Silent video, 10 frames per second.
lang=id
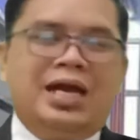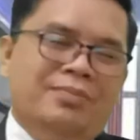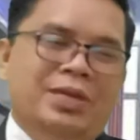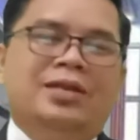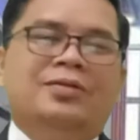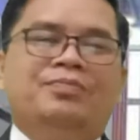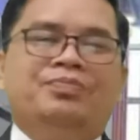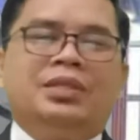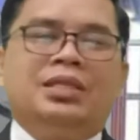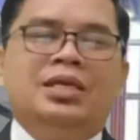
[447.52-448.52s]
Amin.
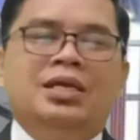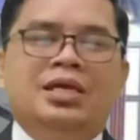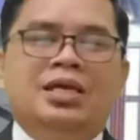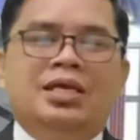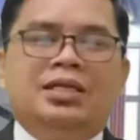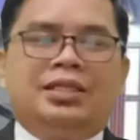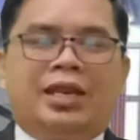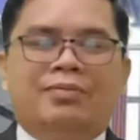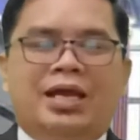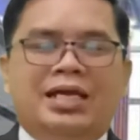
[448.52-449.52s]

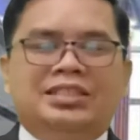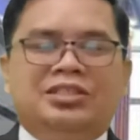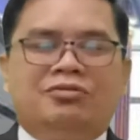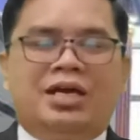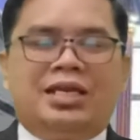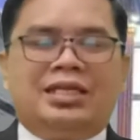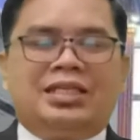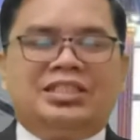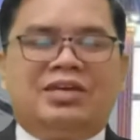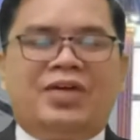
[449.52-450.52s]
Terima kasih Tuhan
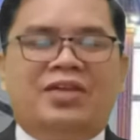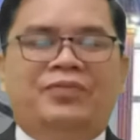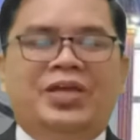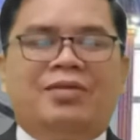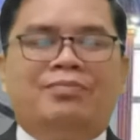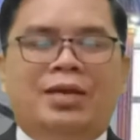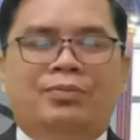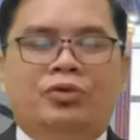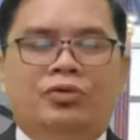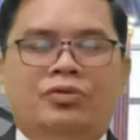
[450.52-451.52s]
atas sabaan
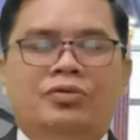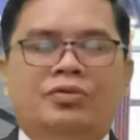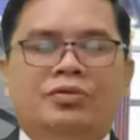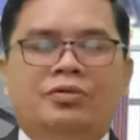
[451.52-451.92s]
firman-Mu